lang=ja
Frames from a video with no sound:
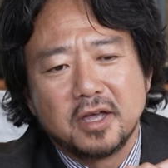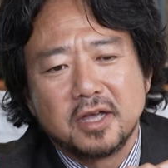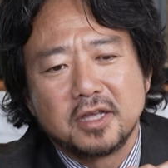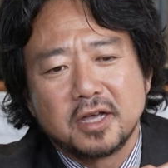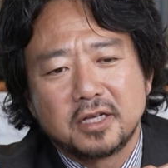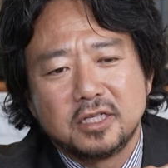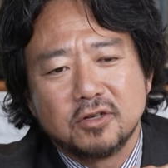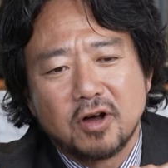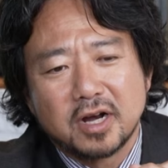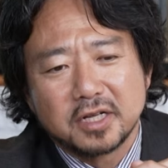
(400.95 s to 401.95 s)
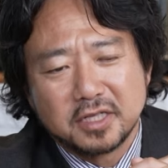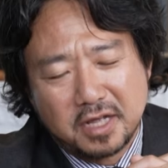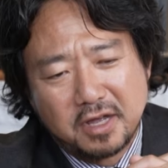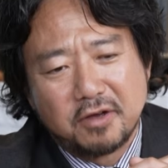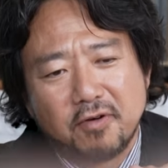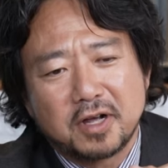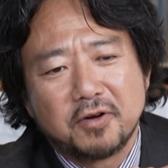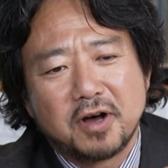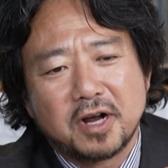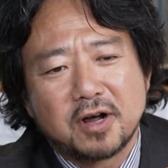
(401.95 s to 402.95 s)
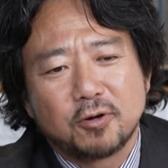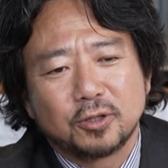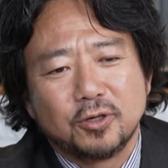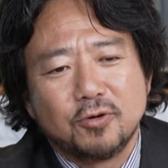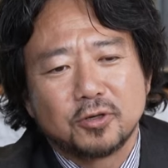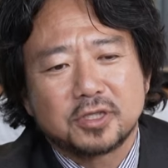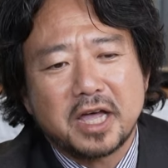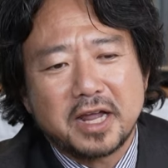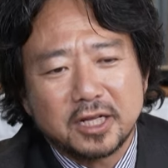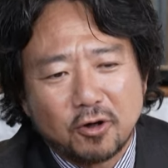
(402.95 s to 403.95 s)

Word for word: 延々記事の話でわけのわからんこと言うおっさんやな